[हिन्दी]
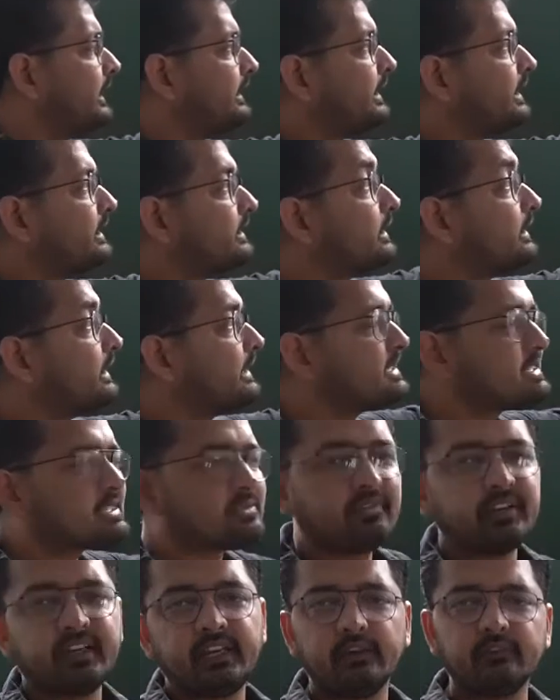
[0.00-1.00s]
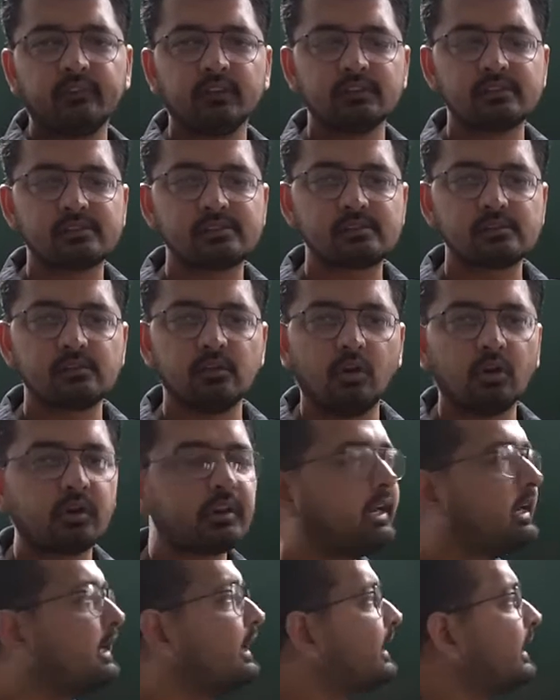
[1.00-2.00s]
है डेट कंटेन्स वेरिएबल्स
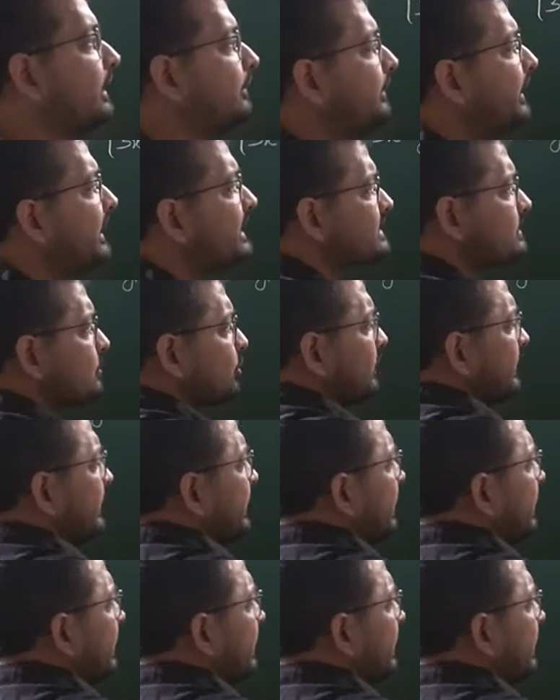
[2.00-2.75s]
ओके मैं इसको ना